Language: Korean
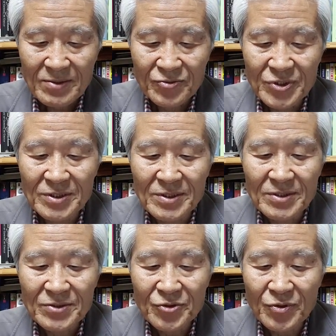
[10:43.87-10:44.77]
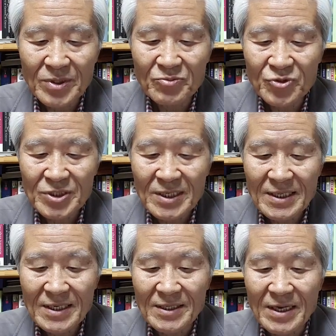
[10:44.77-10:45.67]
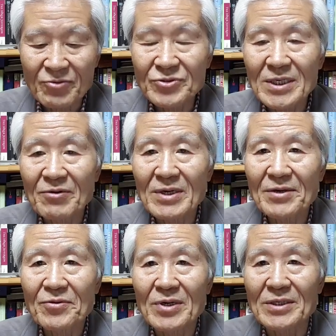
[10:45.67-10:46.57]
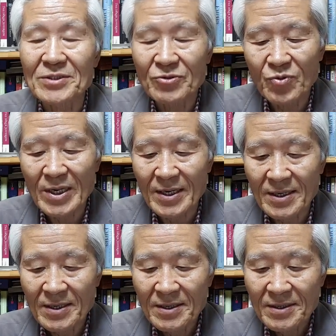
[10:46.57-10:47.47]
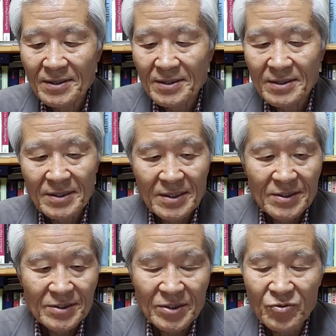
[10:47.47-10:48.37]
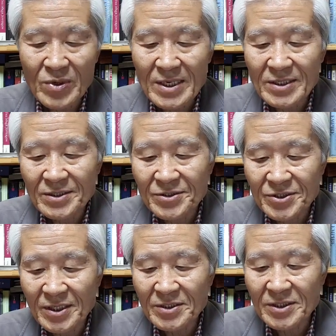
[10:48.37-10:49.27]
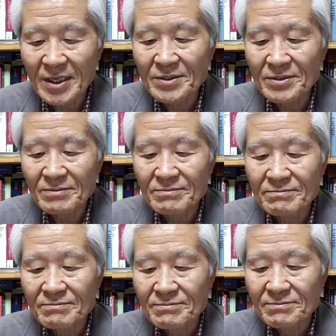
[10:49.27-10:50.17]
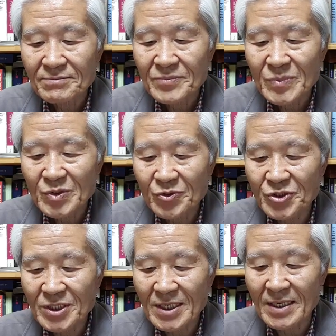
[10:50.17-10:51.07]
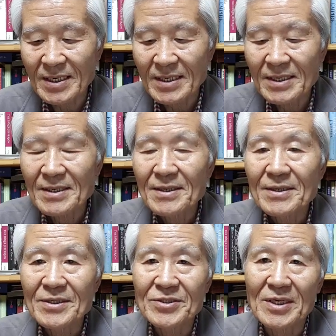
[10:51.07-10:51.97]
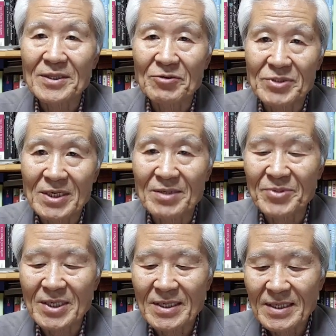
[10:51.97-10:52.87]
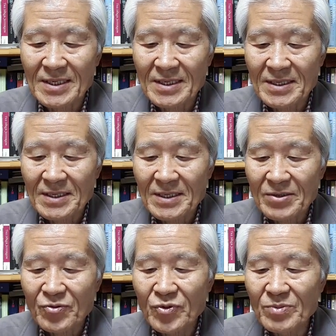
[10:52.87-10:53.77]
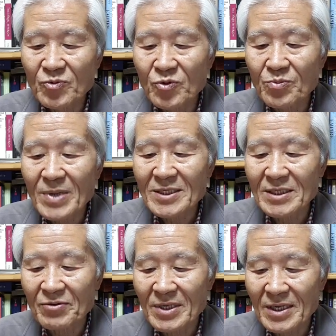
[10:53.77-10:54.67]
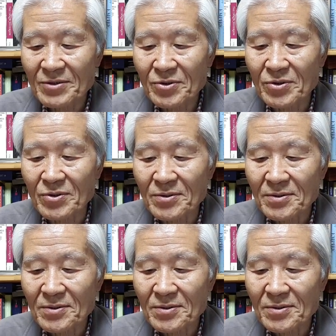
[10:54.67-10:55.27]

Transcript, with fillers: 우선 송영무 씨에 대한 해군사관학교나 성우에 성우회의 적절한 조치가 있어야 한다고 생각합니다. 후임 국방장관에게도